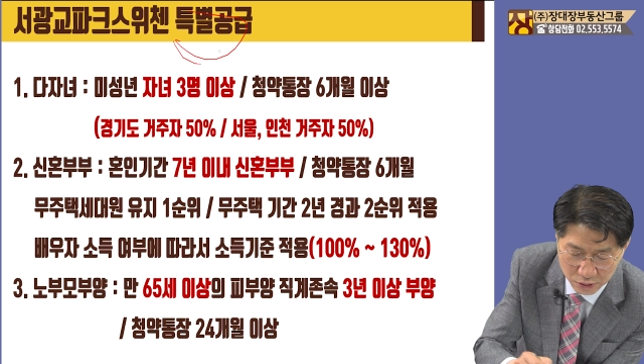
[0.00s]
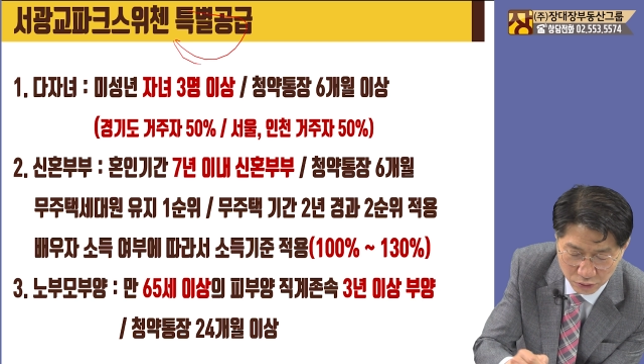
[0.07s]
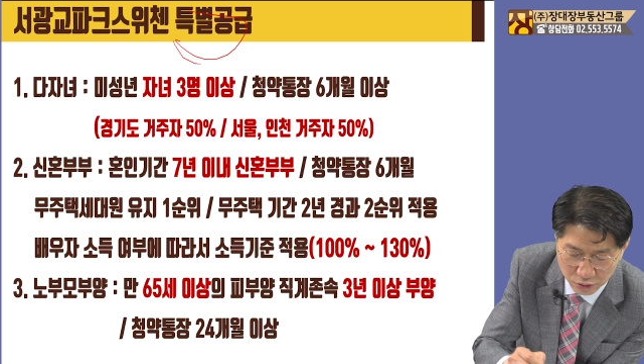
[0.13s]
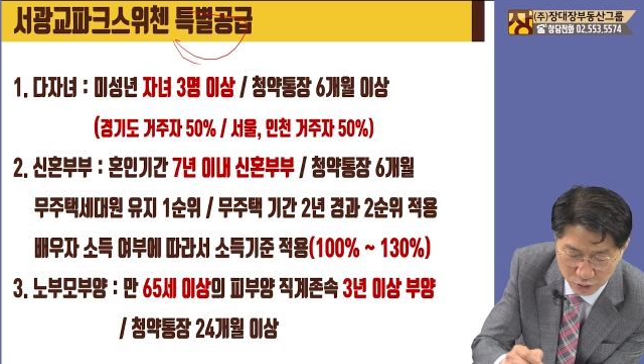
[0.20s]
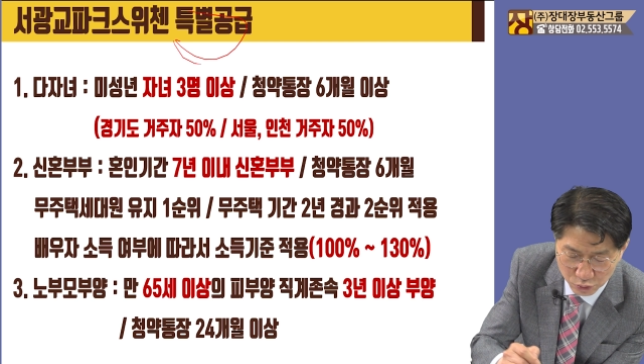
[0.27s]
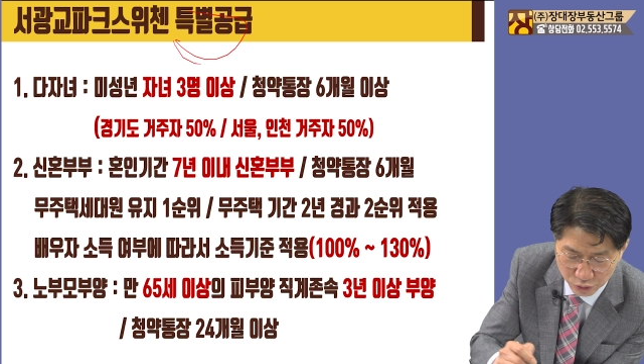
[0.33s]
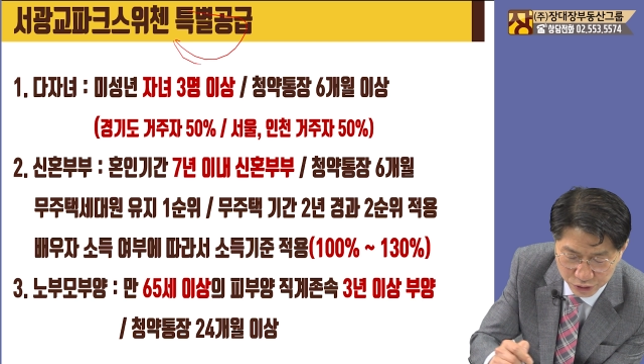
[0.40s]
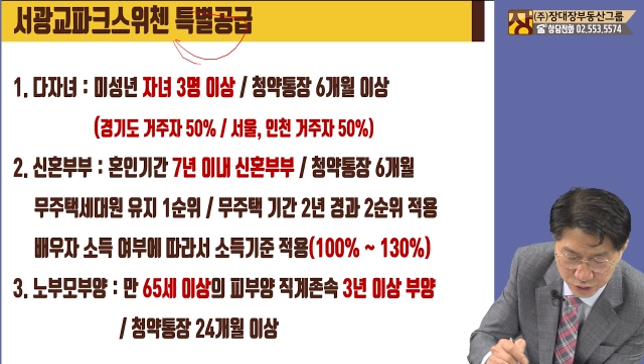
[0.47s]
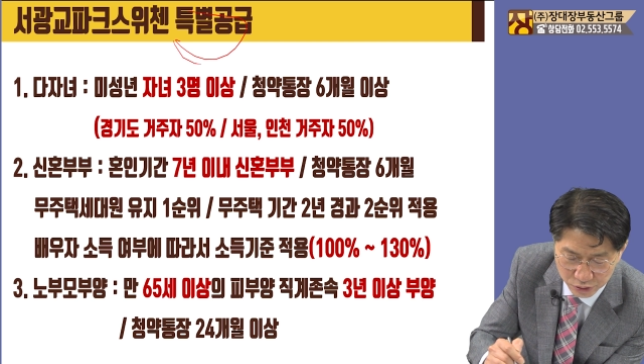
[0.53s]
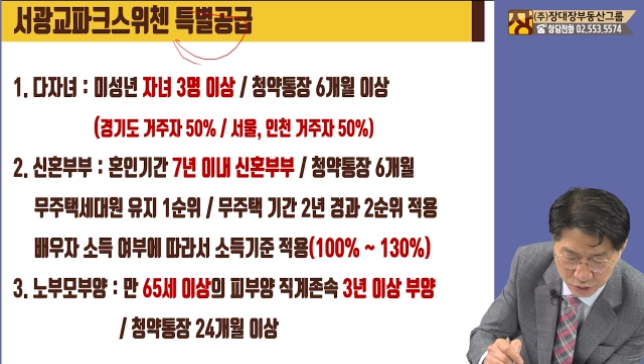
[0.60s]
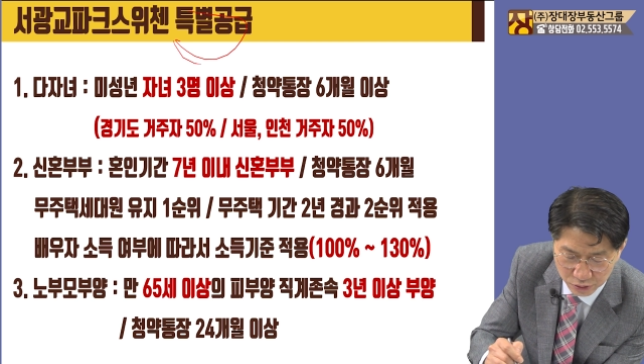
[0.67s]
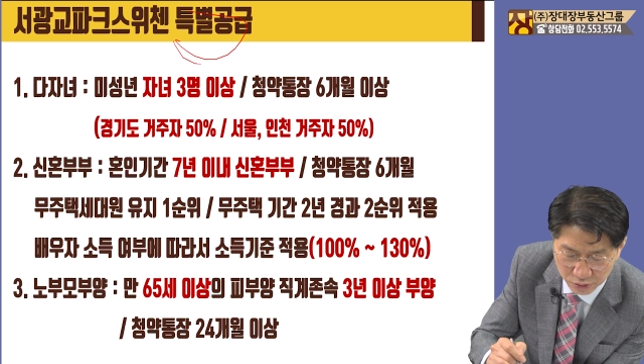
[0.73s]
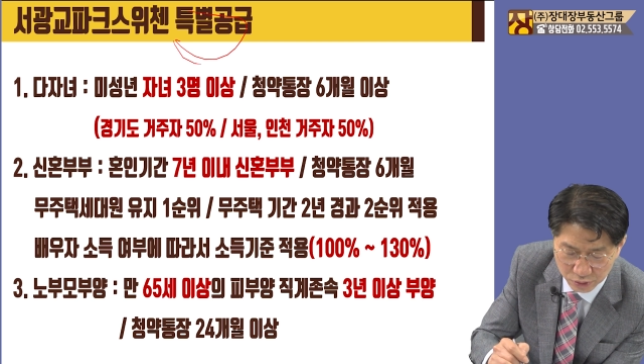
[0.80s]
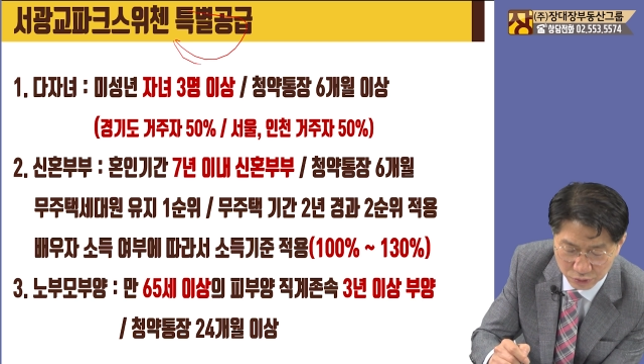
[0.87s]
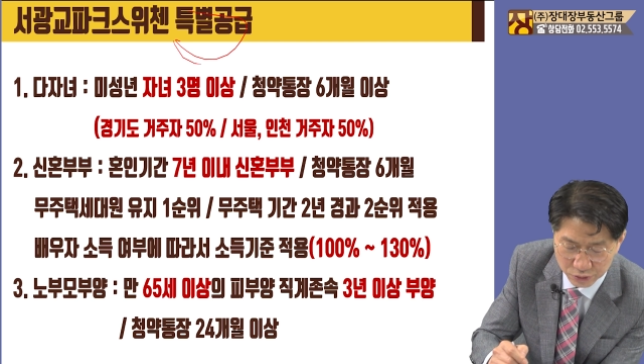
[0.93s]
경기도
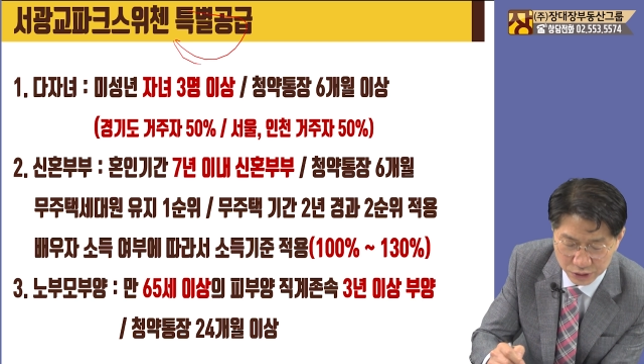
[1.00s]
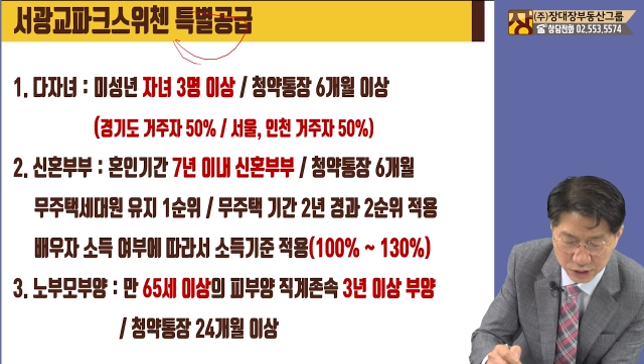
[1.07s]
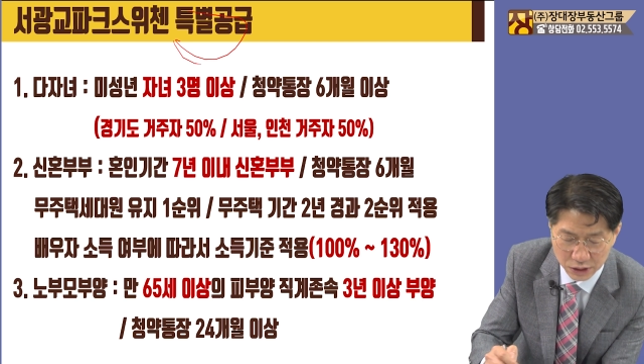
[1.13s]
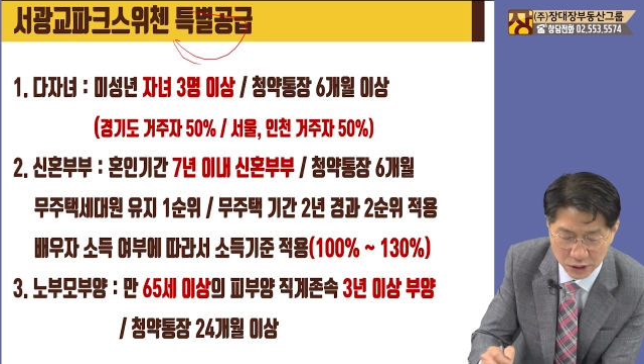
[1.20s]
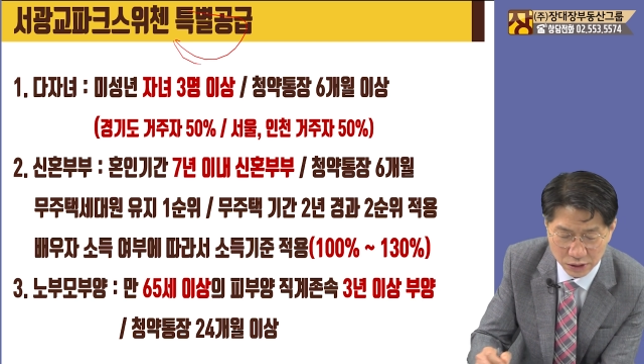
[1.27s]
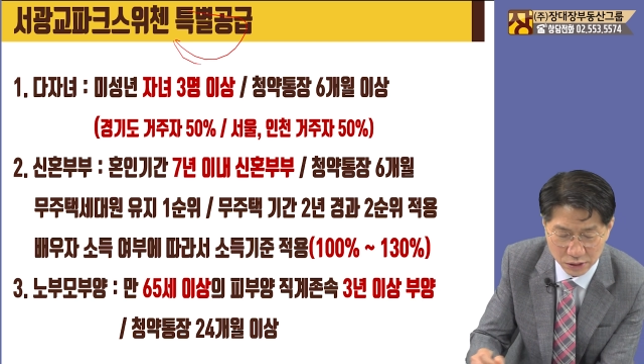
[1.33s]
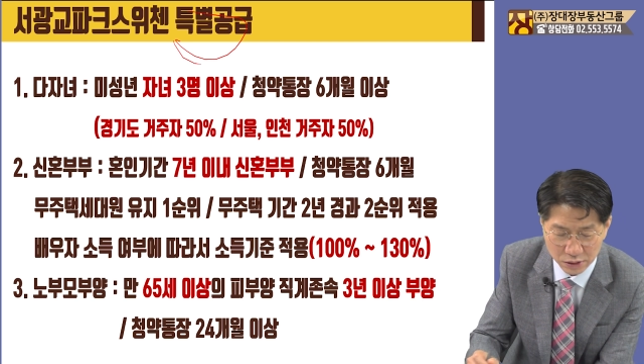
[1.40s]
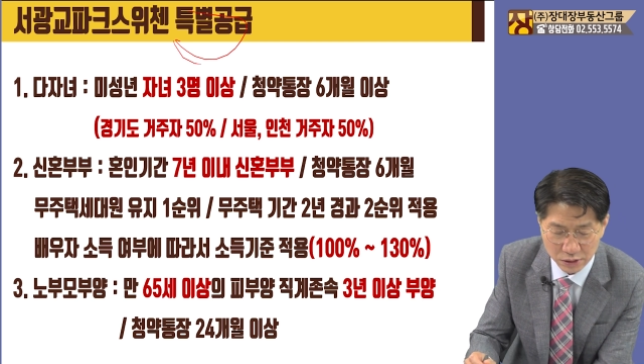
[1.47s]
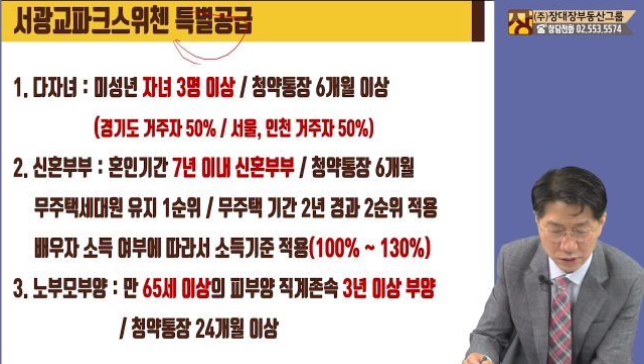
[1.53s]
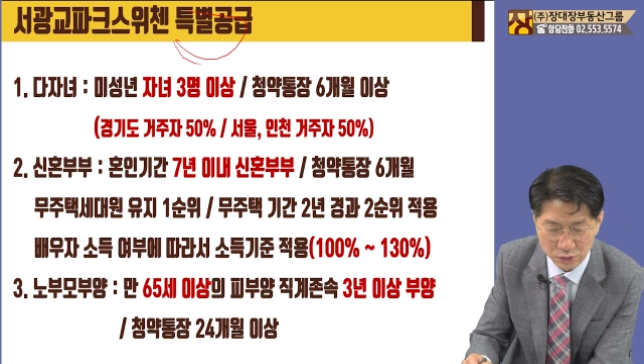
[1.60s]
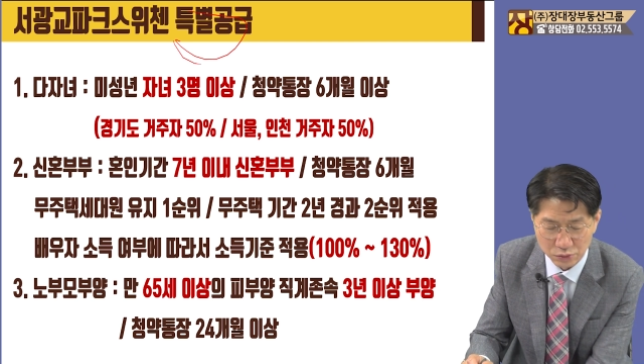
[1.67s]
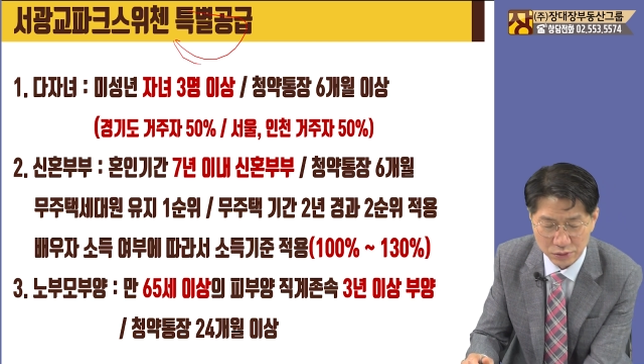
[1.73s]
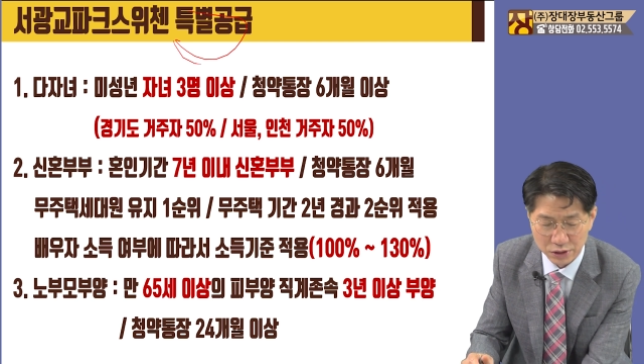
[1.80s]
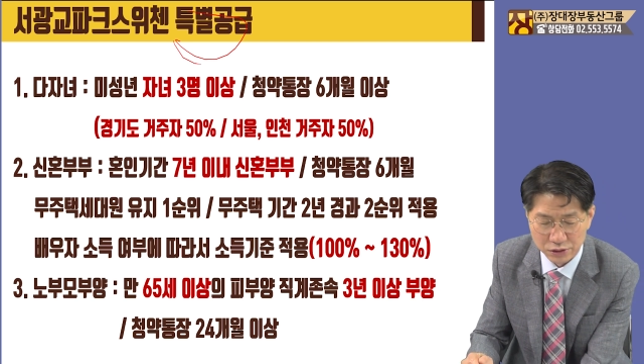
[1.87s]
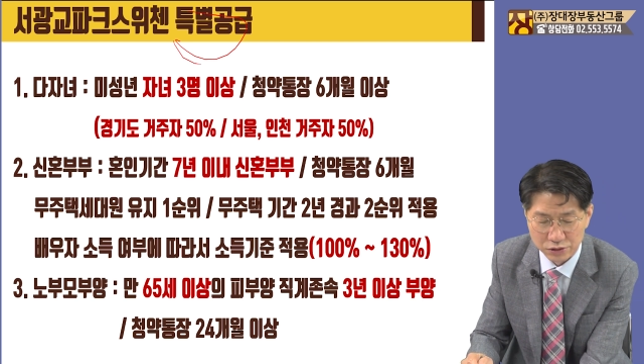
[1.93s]
지역은 언제나 어,
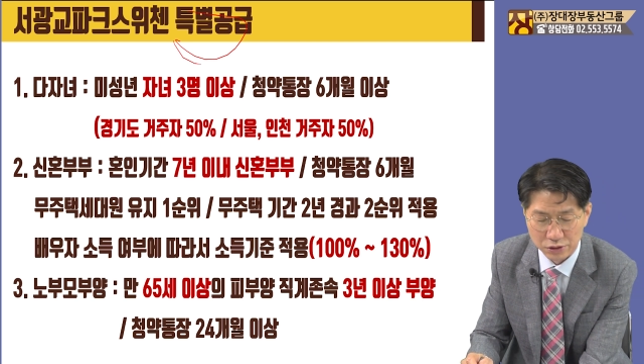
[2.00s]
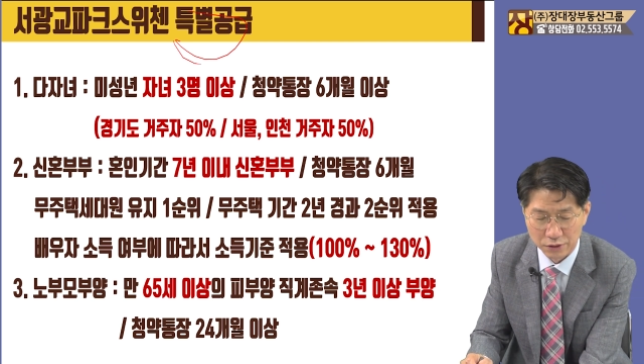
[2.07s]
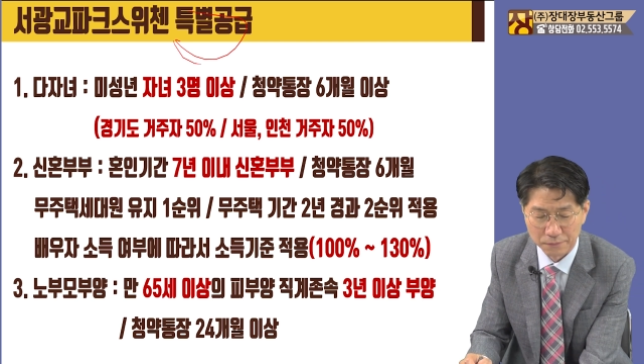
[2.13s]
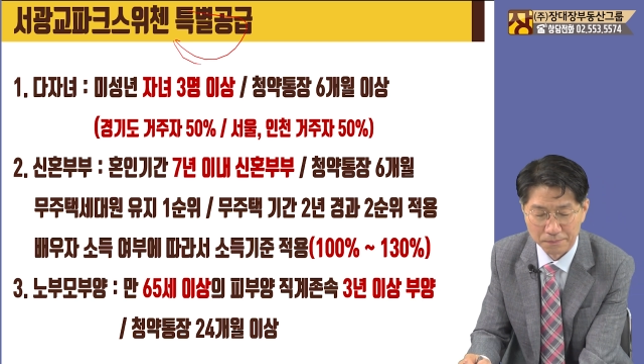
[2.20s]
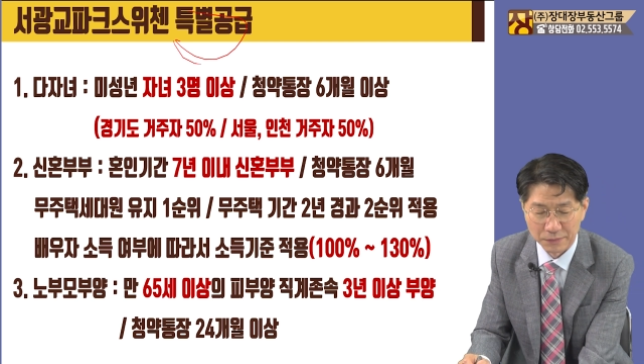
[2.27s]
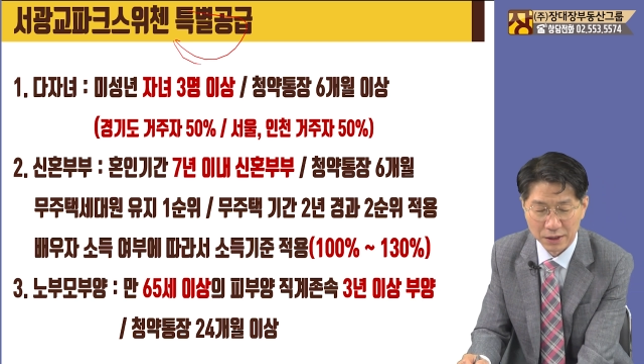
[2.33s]
똑같죠.